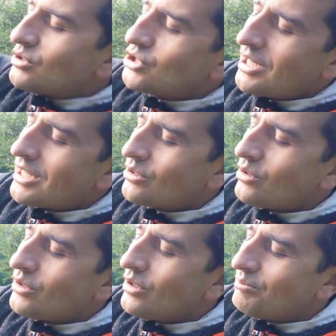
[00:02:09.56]

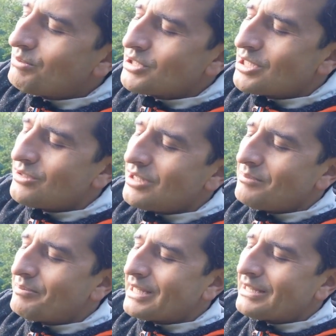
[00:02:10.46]
oscillatorio, posizione
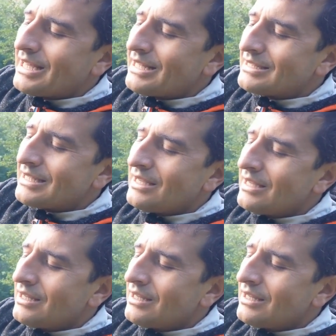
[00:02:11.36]
di partenza,